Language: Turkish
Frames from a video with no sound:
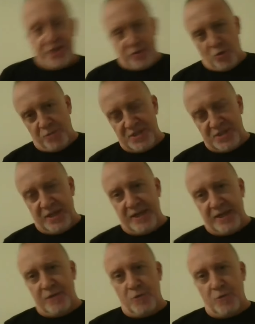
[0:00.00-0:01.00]
olması
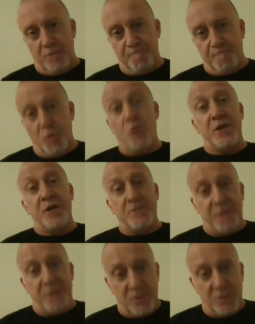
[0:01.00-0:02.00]
gerekiyor.
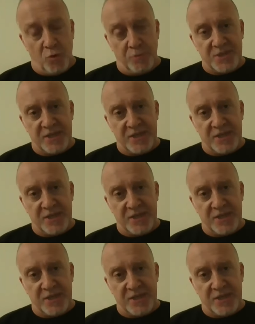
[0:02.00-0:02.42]
Öğretmenin Hı. olması